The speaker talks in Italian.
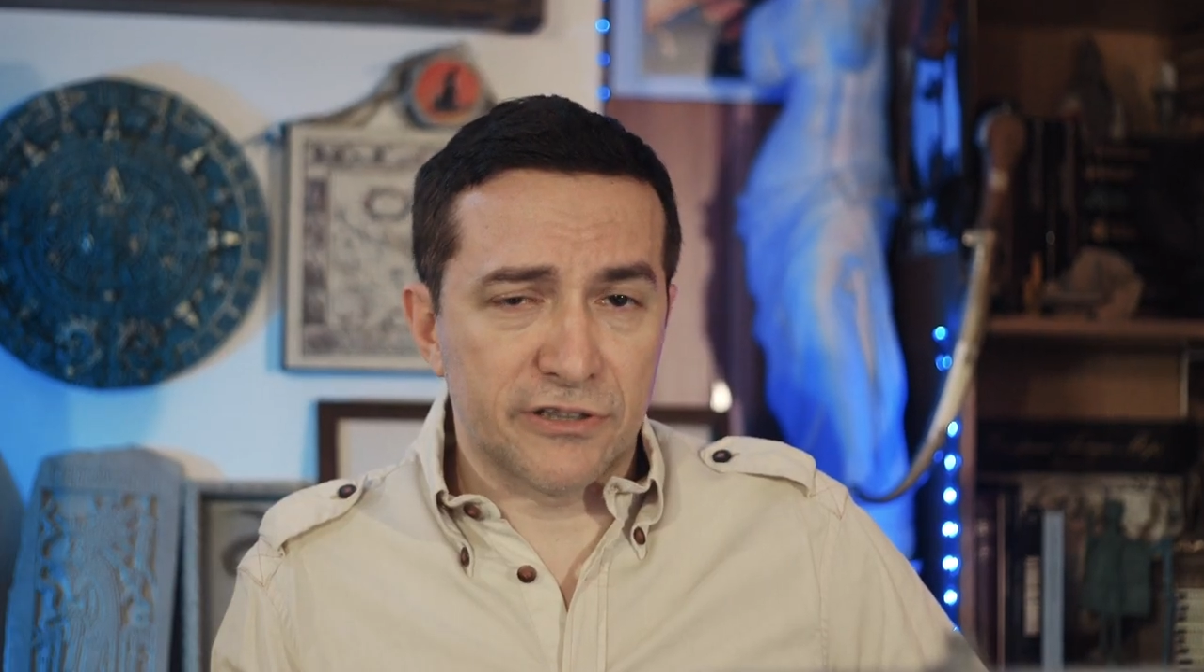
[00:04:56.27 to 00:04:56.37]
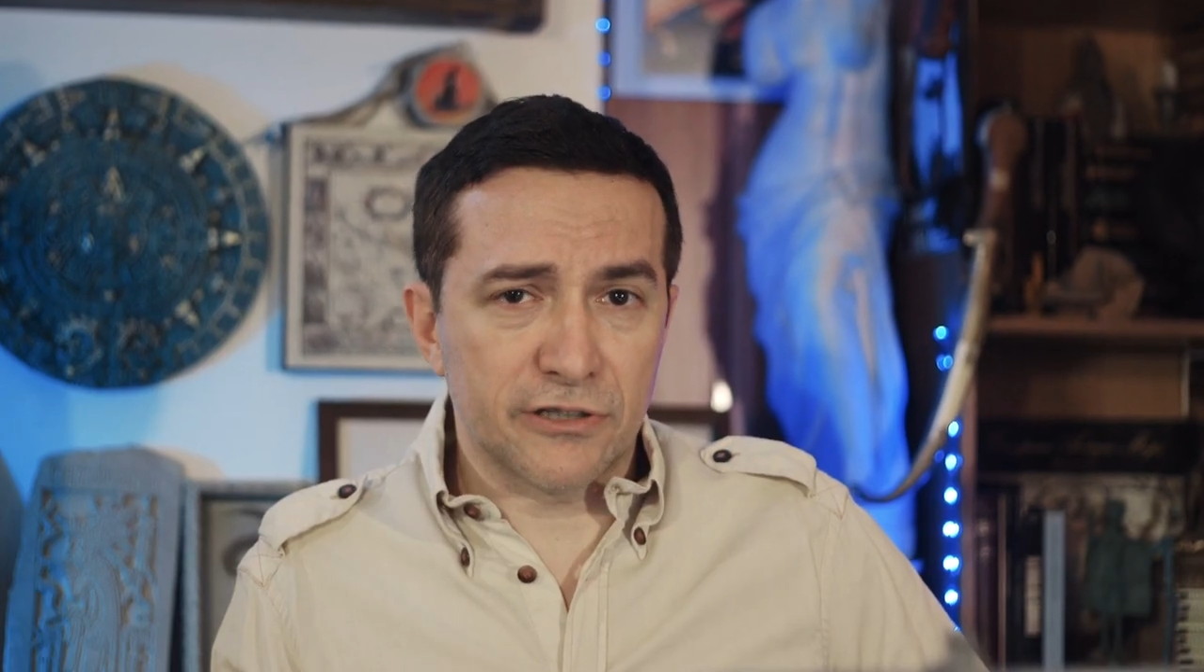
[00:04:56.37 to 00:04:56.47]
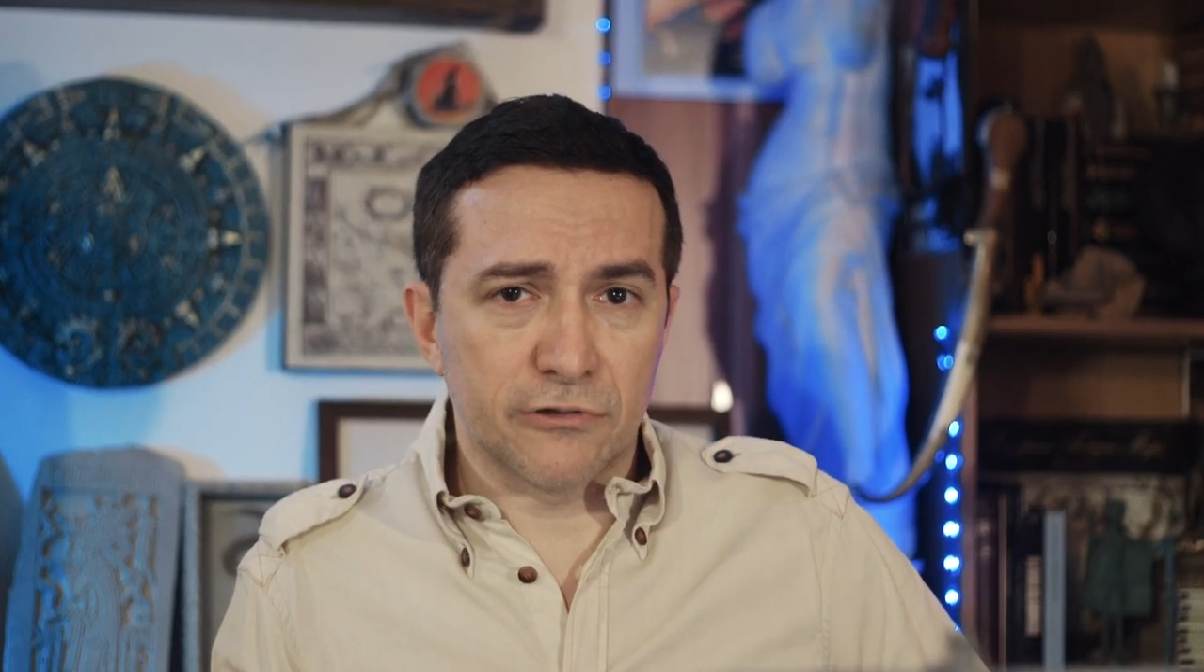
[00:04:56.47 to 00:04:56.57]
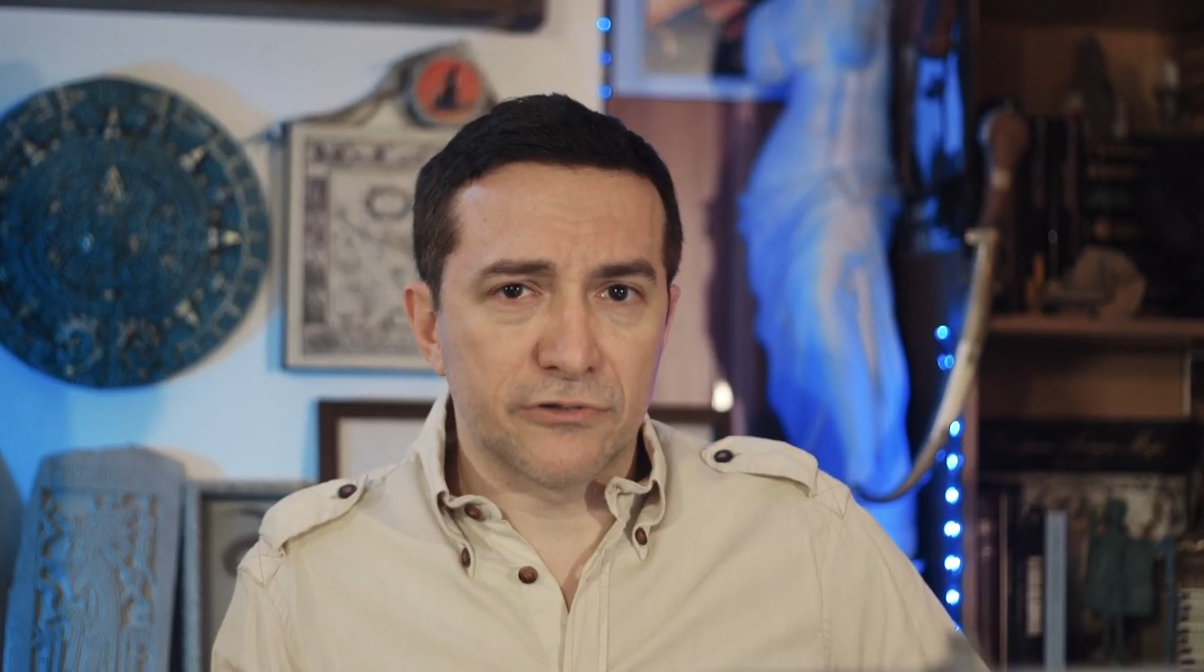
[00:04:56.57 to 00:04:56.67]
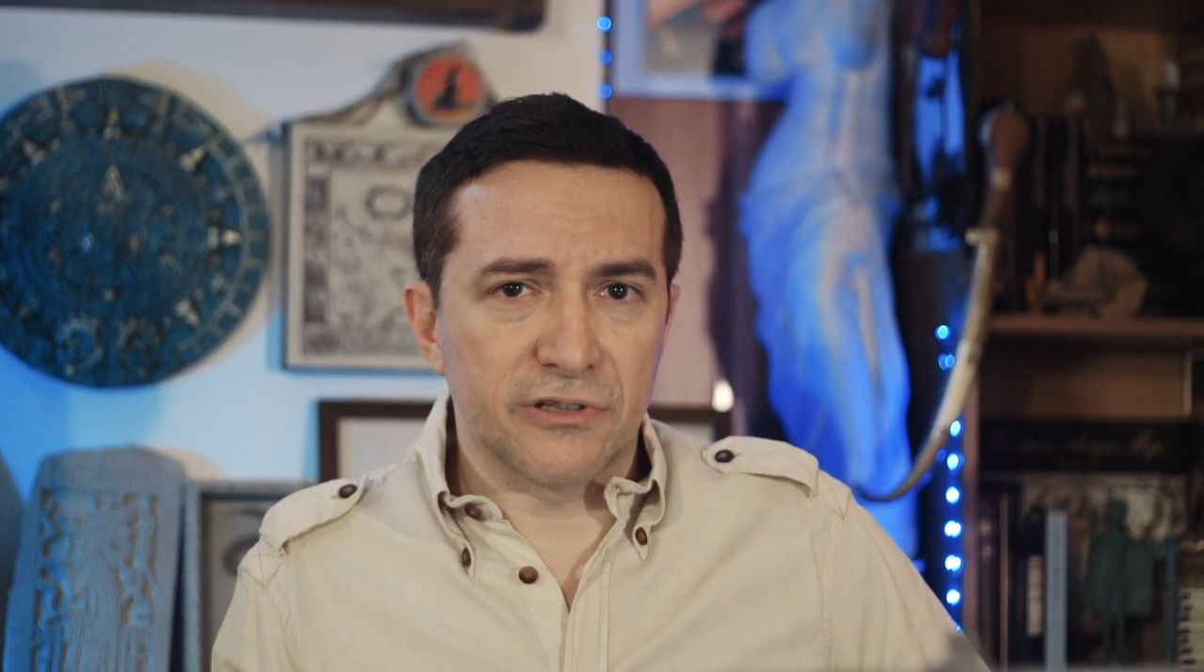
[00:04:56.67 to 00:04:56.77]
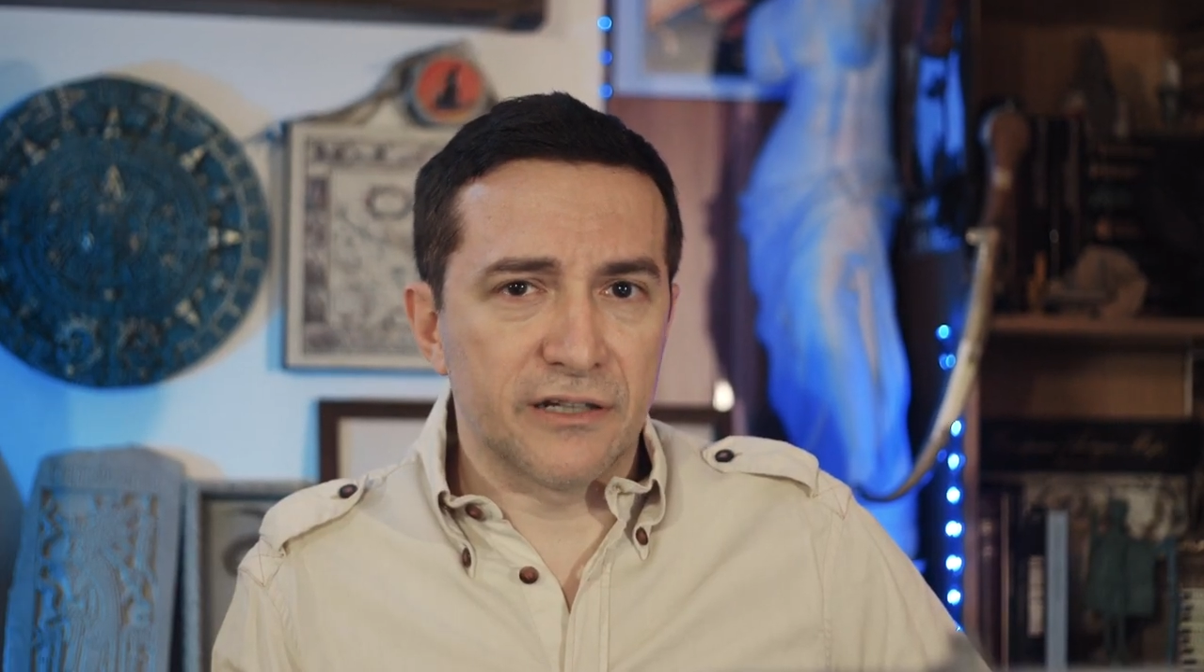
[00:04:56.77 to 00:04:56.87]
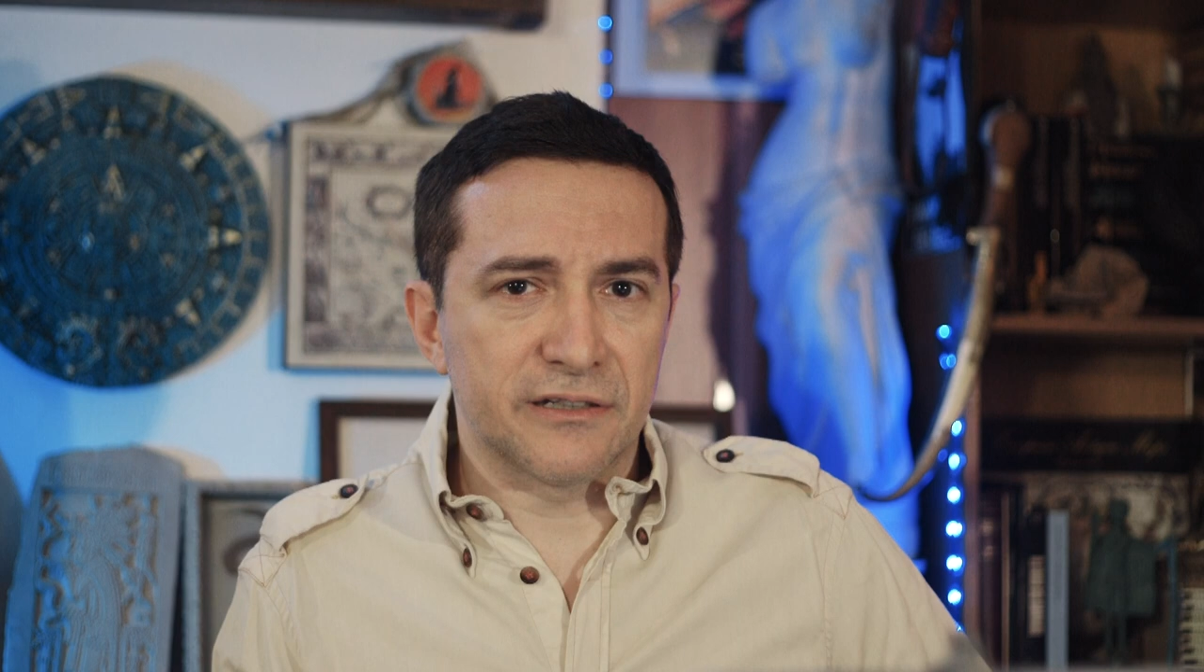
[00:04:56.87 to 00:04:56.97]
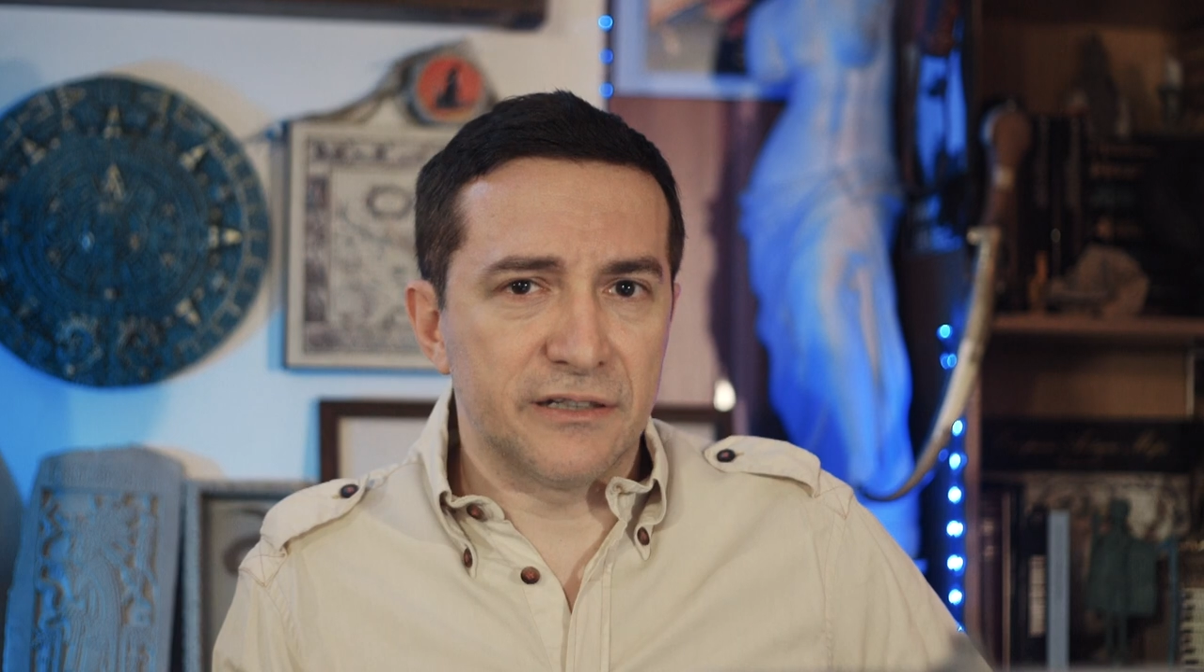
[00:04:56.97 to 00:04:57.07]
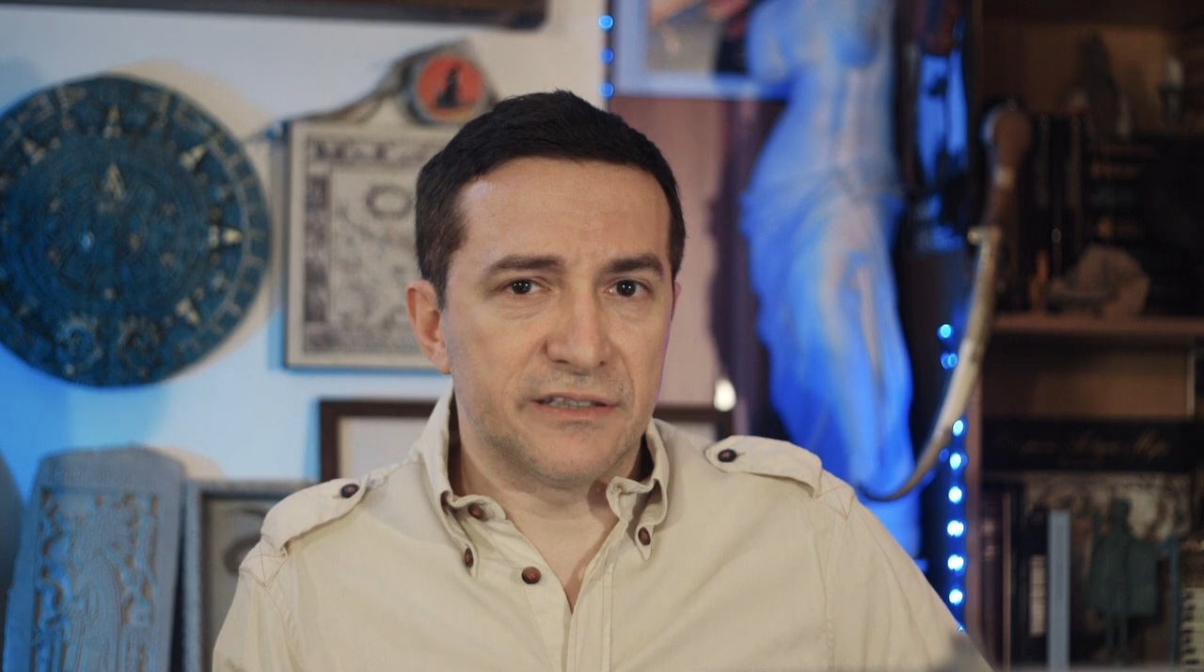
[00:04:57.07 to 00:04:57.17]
stessa cosa anche